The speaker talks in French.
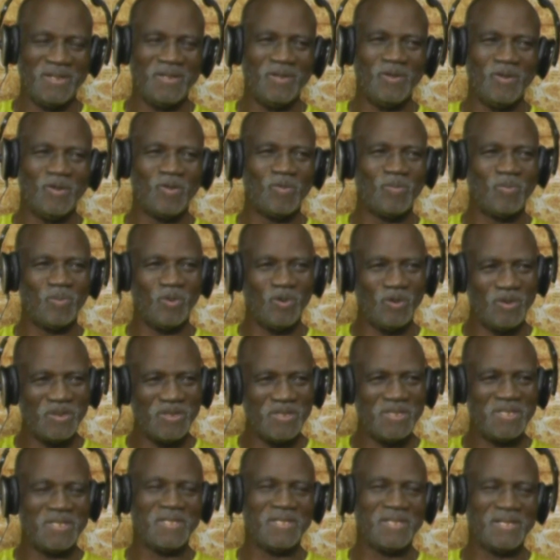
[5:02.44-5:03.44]
de notre
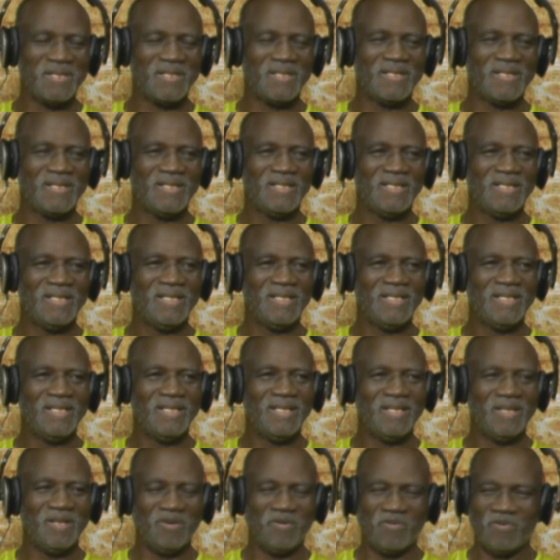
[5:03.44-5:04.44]
politique.
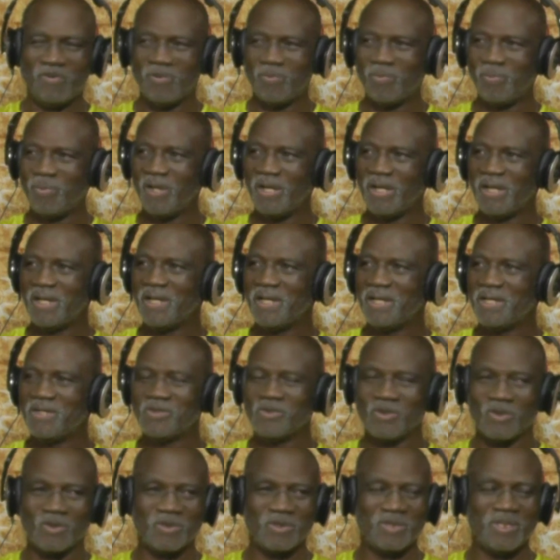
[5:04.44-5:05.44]
Il ne faut pas que
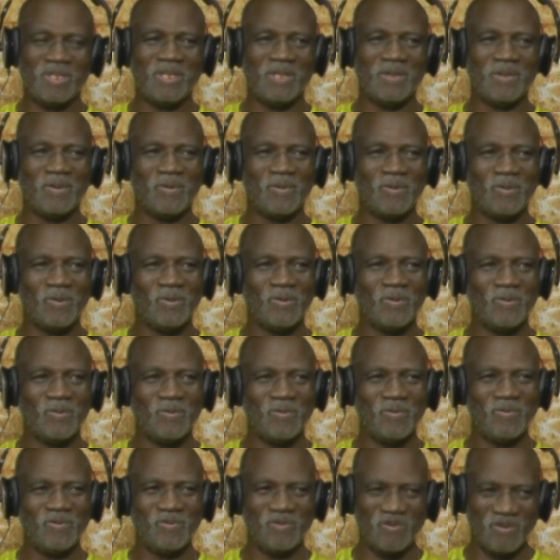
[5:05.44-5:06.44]
les Occidentaux
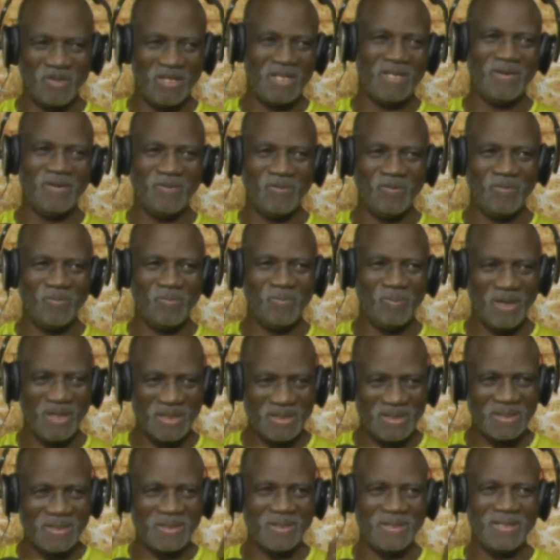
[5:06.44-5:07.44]
viennent nous
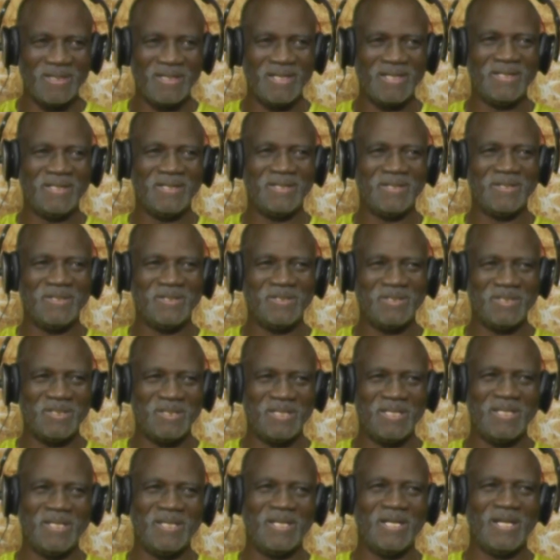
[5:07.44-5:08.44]
mettre des
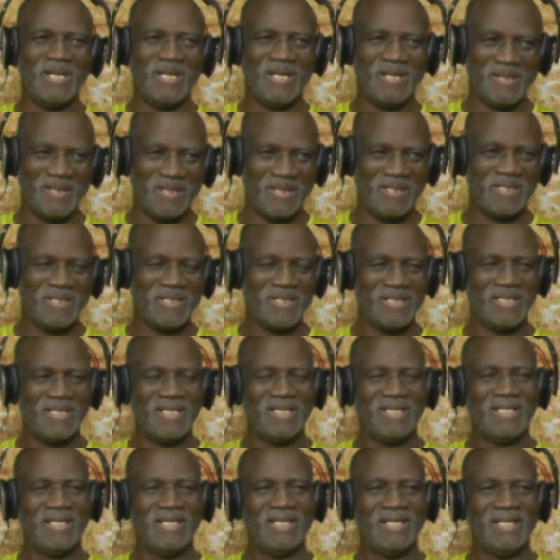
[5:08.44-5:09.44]
idées dans la tête.
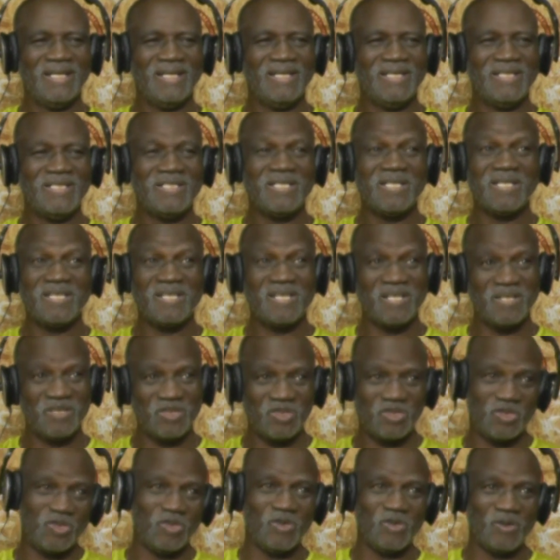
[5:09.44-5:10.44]
Ce qui est
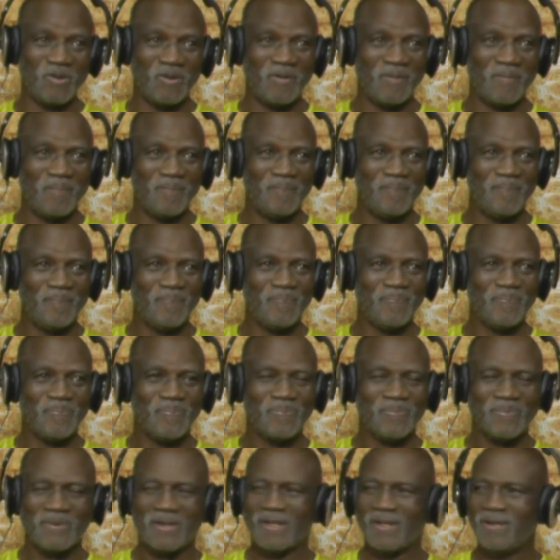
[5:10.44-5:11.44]
sûr,
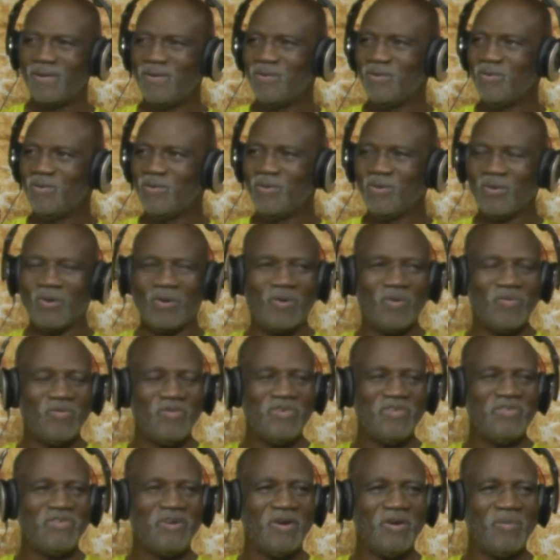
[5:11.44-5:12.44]
on
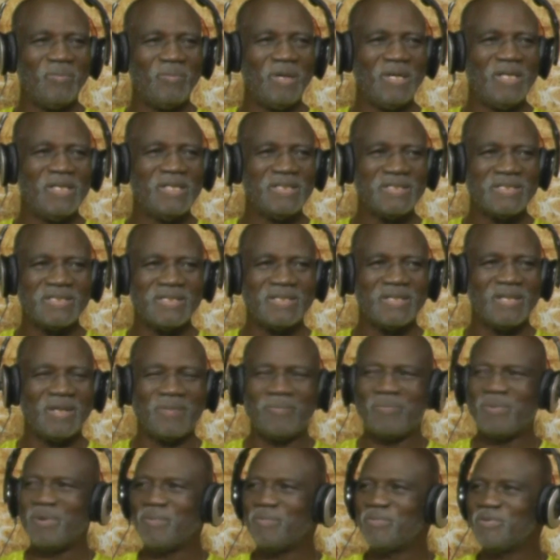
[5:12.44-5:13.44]
vivait au Mali ici, les
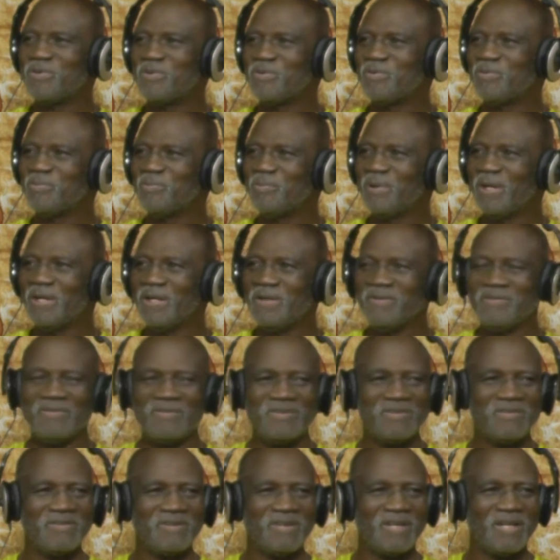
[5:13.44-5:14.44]
peuples du Mali. Vos
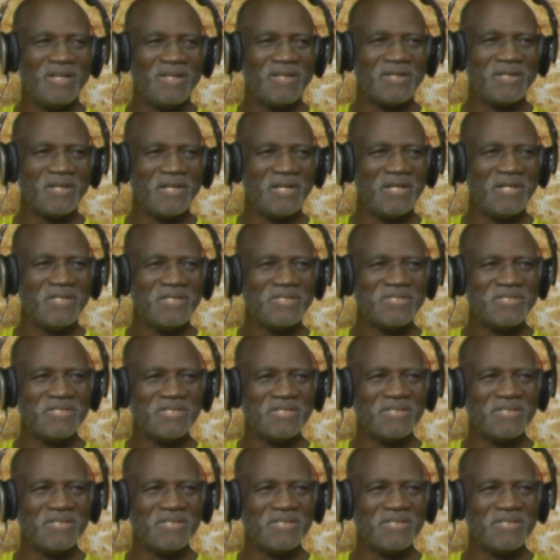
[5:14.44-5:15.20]
propos ne rassurent pas la